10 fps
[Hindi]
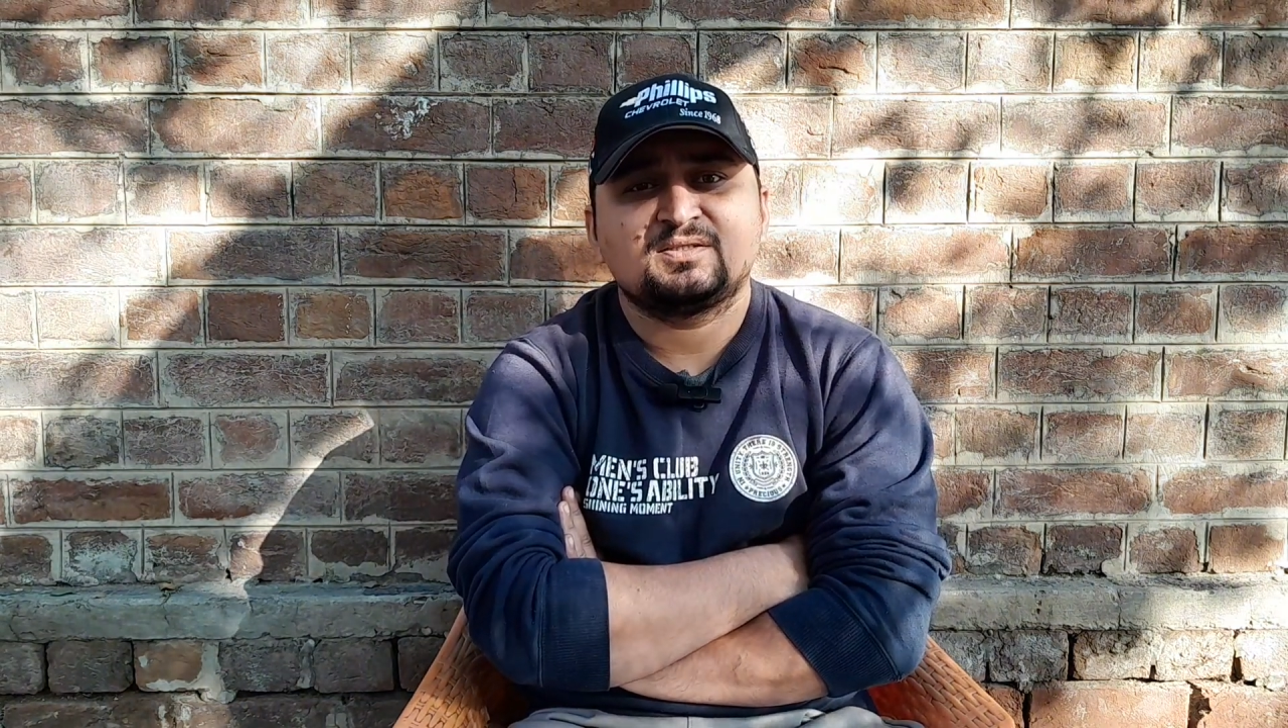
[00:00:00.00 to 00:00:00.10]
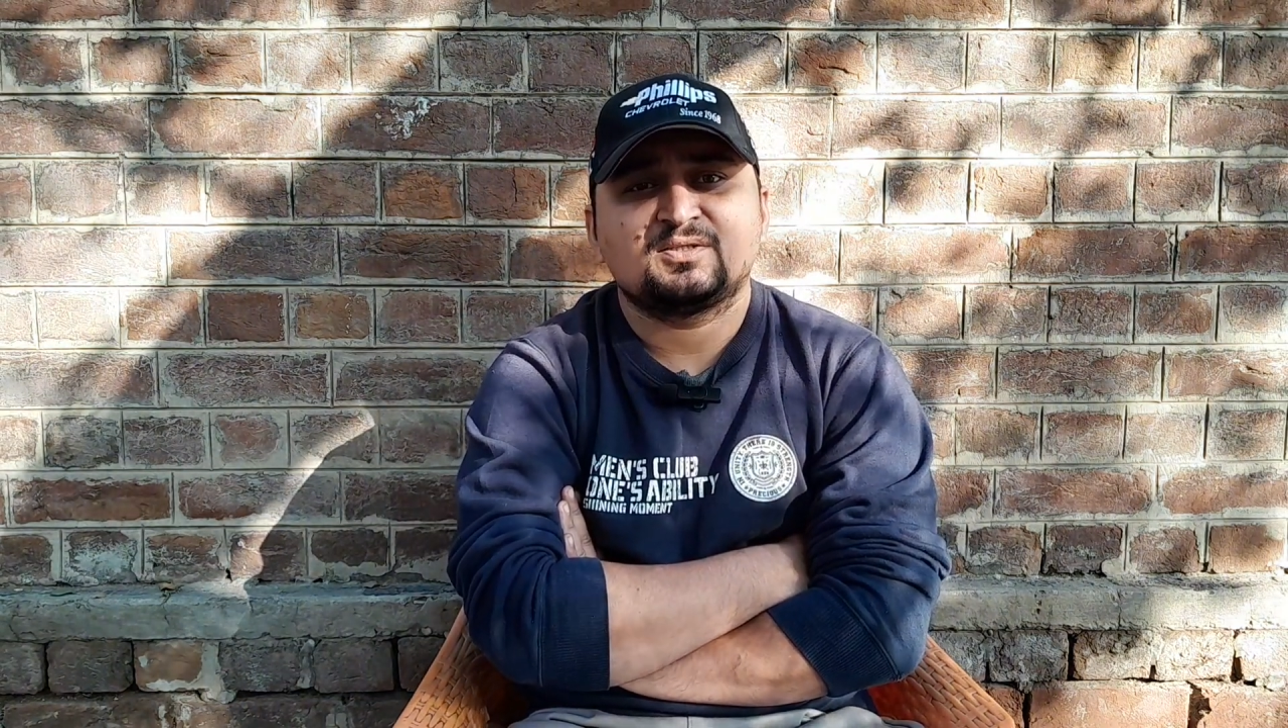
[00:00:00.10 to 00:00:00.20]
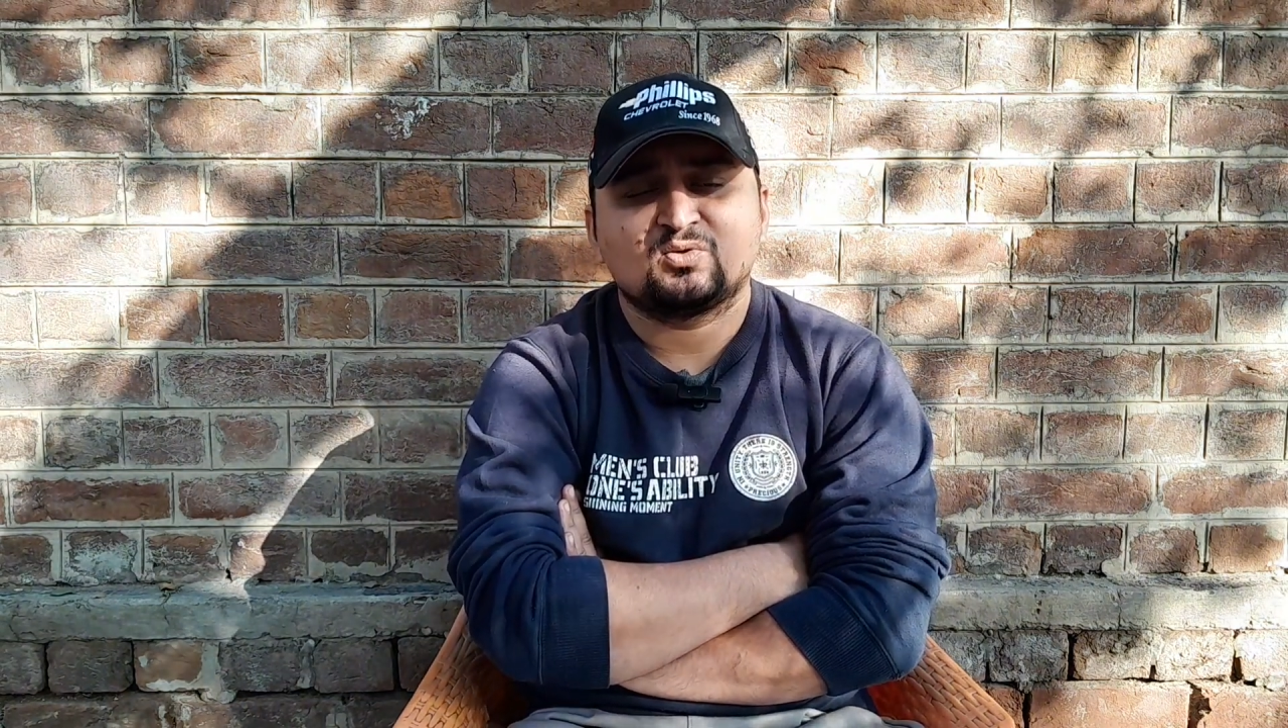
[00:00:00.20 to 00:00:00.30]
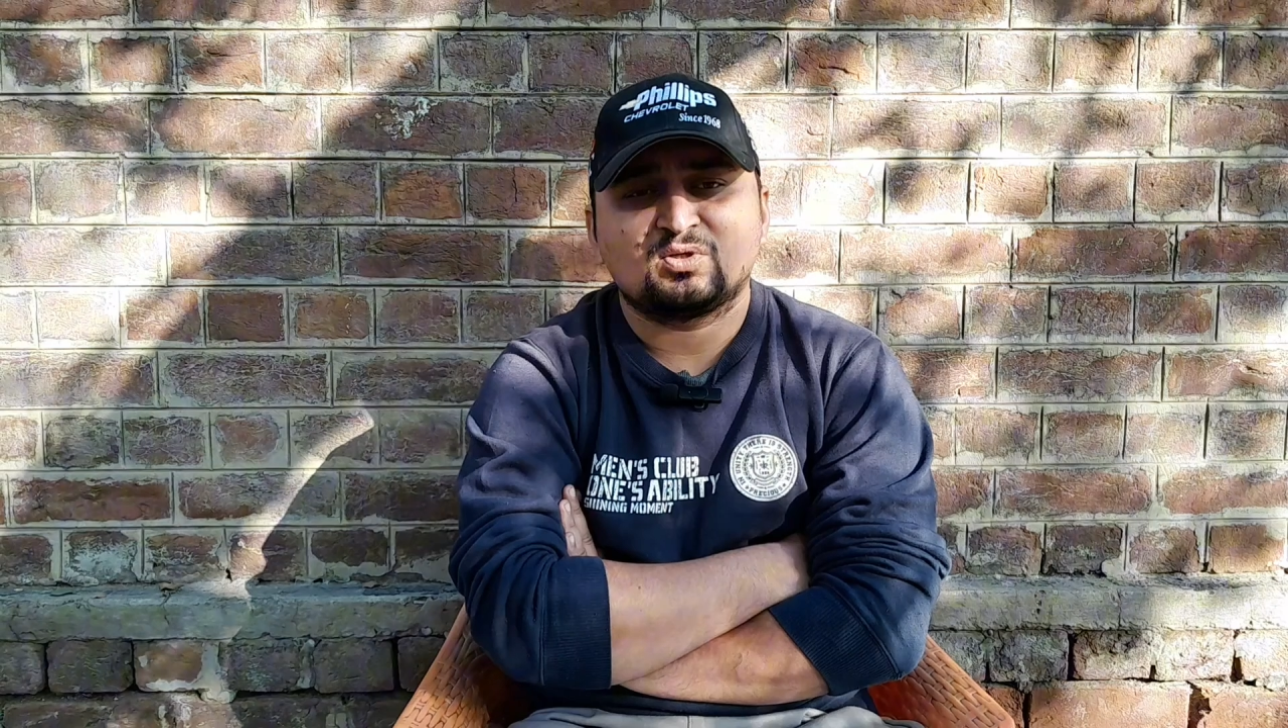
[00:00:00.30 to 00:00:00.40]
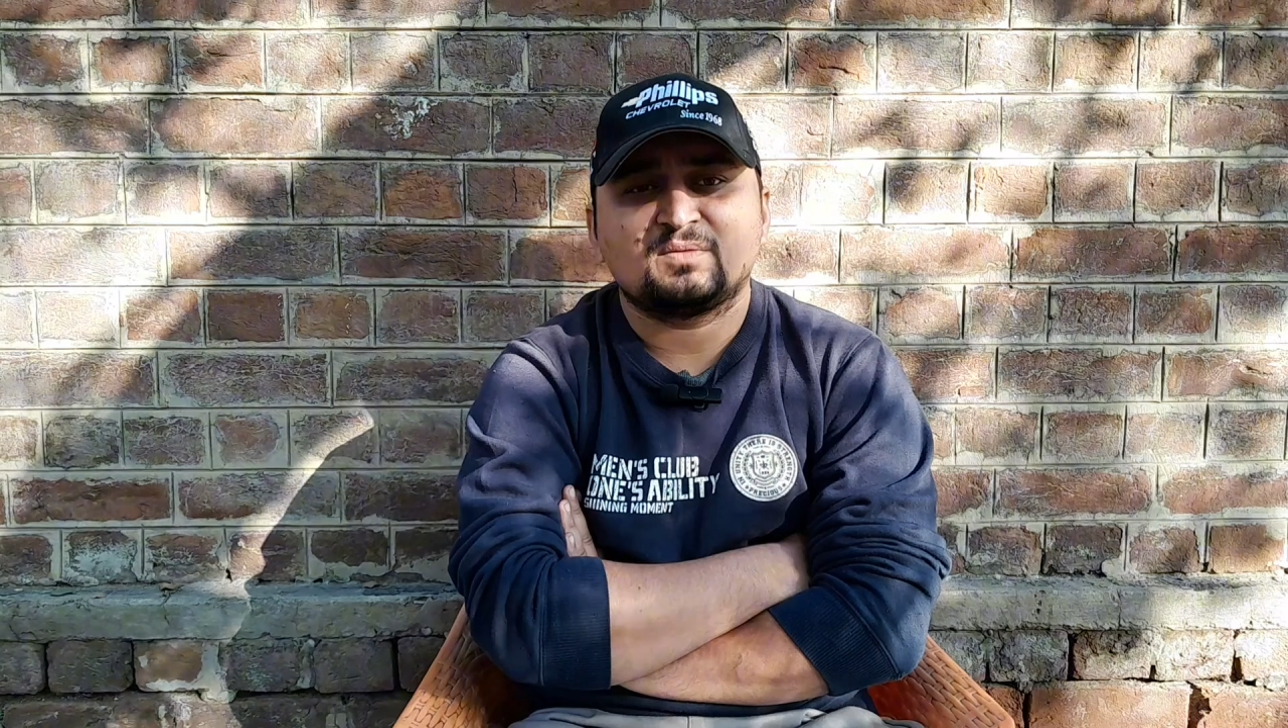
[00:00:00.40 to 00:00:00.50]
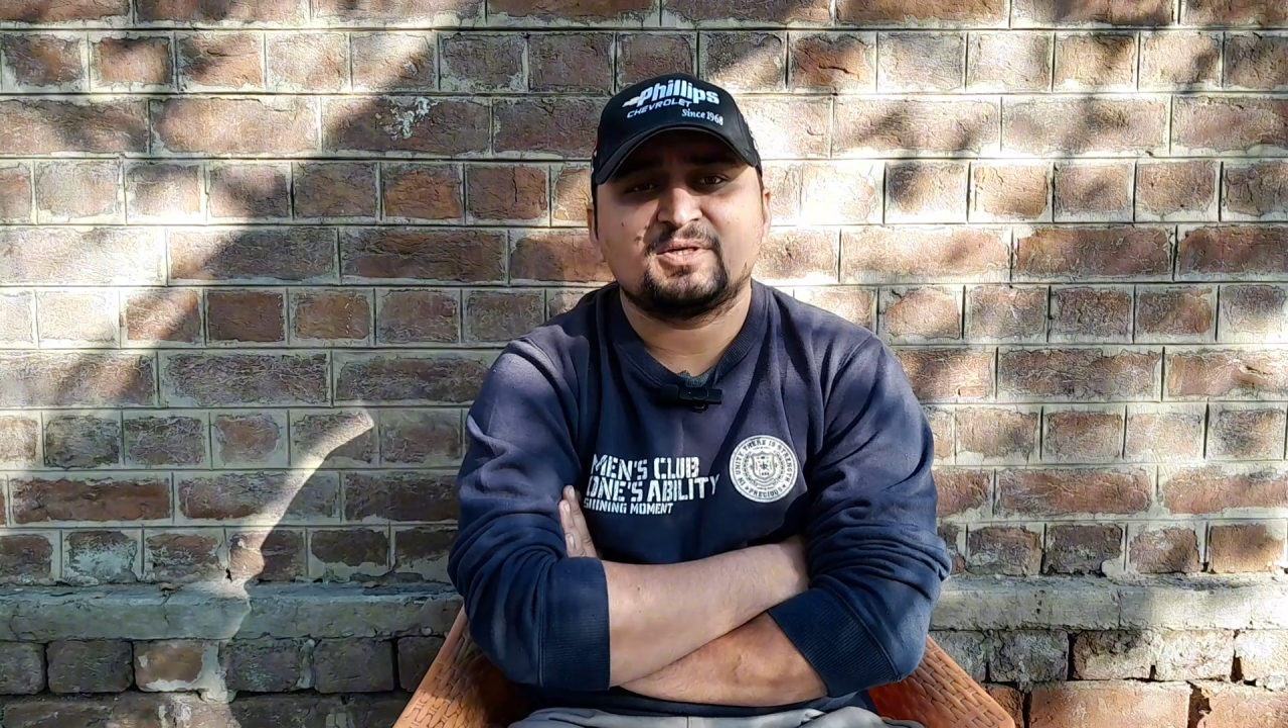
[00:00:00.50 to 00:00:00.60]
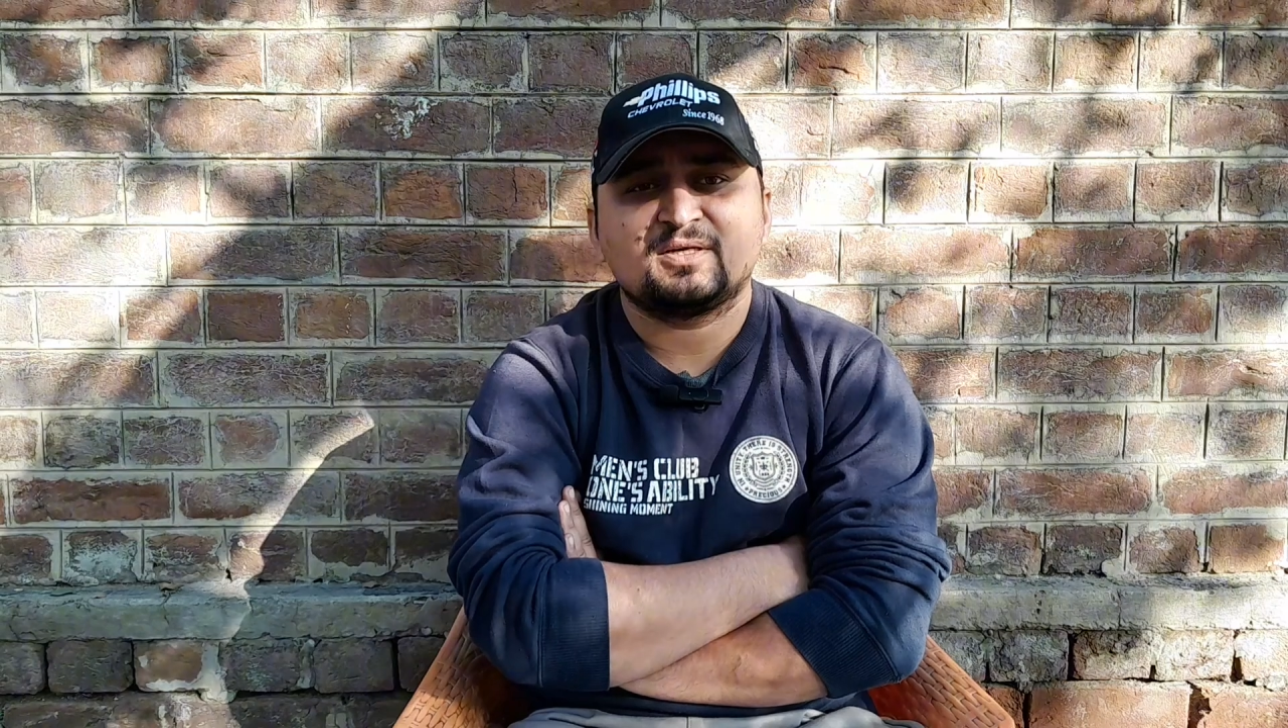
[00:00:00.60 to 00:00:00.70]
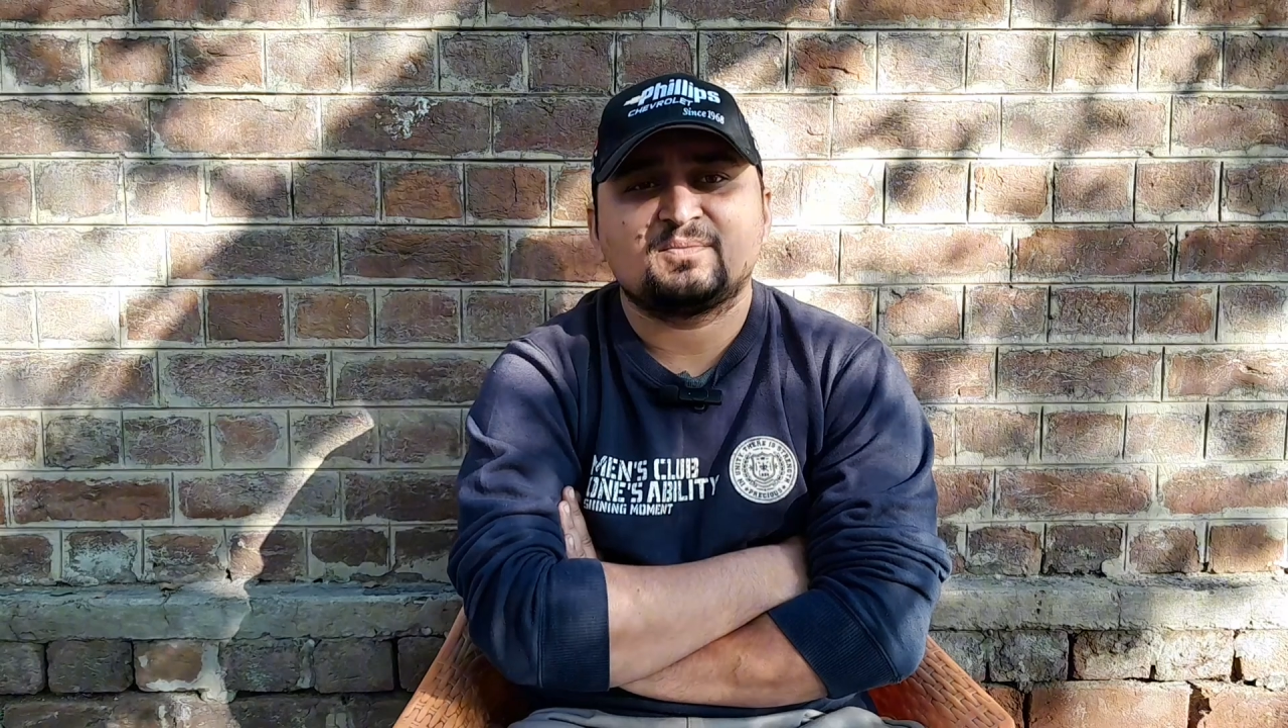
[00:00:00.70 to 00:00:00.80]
ये टूर्नामेंट